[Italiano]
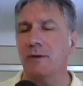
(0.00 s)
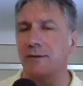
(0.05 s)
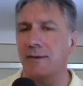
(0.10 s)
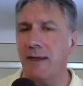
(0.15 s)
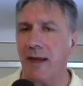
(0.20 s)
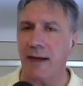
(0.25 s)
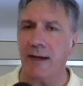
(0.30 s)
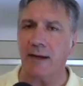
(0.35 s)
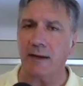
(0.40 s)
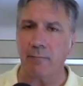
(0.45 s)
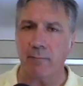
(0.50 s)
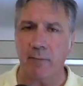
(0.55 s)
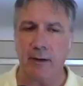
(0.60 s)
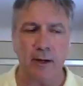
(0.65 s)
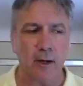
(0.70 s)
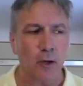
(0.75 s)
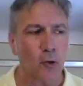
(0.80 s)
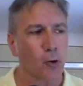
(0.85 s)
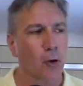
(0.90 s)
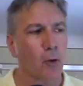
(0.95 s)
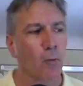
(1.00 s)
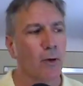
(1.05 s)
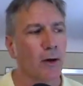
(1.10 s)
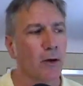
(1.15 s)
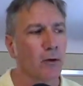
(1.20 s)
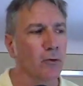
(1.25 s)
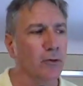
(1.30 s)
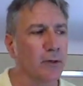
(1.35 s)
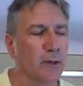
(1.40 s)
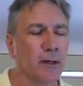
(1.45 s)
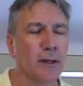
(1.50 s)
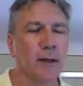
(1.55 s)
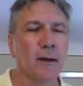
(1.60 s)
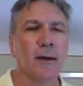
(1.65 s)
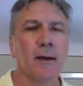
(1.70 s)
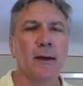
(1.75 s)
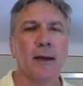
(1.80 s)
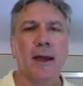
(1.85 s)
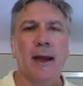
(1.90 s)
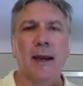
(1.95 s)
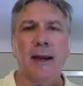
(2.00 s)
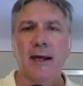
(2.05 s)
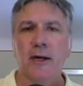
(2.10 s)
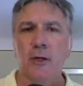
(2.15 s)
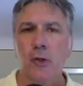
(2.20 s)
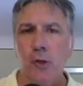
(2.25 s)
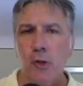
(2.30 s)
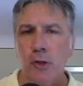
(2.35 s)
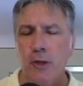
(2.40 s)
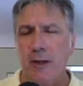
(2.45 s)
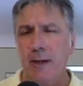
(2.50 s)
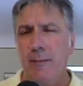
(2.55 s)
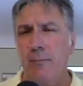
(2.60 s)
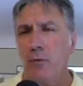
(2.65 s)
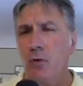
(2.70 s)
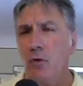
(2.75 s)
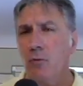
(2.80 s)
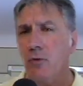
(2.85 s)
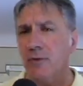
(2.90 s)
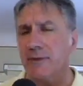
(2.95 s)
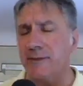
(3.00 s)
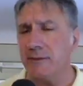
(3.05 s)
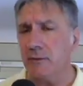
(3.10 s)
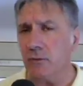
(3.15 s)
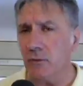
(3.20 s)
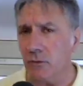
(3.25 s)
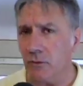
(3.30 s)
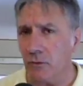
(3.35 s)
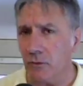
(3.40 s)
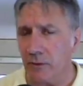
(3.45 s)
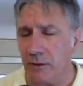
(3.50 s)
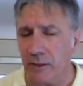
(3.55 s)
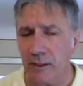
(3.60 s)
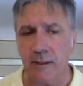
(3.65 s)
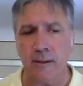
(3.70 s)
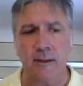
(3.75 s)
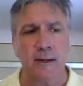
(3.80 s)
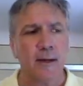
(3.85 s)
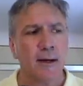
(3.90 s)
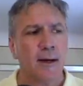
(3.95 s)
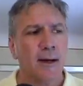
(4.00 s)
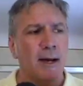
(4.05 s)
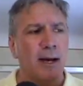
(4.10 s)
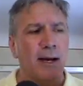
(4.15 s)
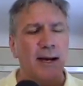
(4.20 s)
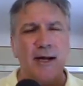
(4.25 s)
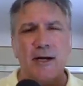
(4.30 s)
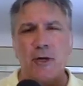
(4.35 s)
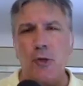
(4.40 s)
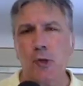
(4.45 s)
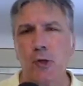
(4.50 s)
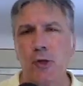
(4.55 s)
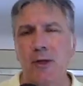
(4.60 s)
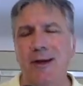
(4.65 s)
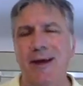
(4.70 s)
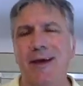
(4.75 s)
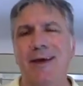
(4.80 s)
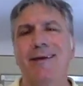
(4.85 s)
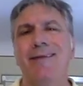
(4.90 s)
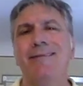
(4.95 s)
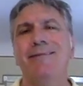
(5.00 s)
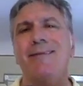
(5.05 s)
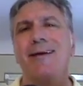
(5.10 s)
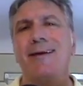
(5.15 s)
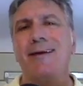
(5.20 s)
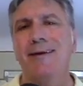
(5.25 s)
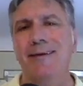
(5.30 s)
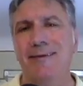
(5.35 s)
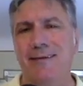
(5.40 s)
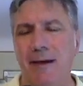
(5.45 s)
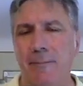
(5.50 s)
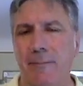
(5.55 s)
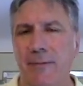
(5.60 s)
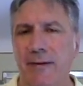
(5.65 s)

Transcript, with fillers: a termine, cioè quello di elargire promozioni, elargire indennità